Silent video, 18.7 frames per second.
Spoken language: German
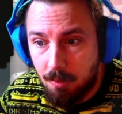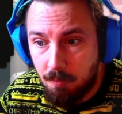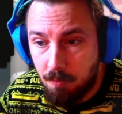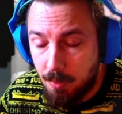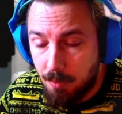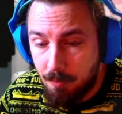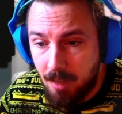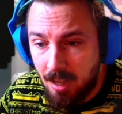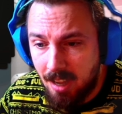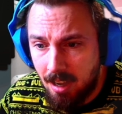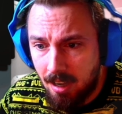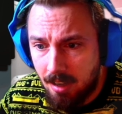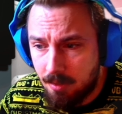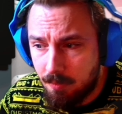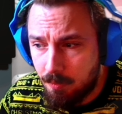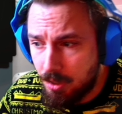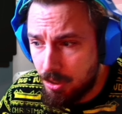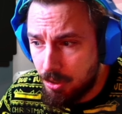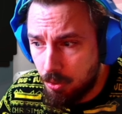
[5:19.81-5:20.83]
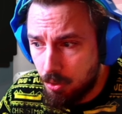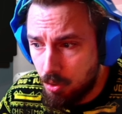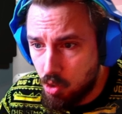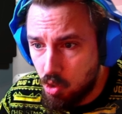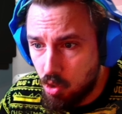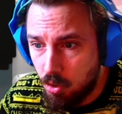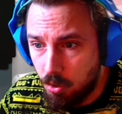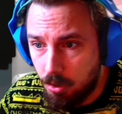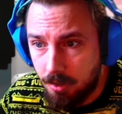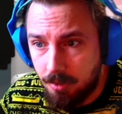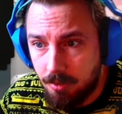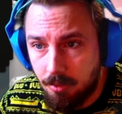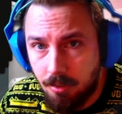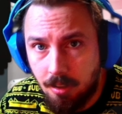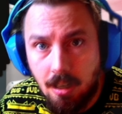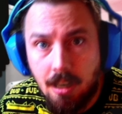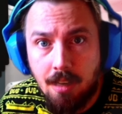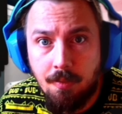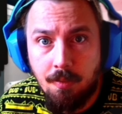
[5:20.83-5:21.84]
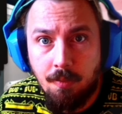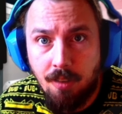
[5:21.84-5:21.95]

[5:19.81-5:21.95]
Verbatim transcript: mit mehreren Millionen Schulden und den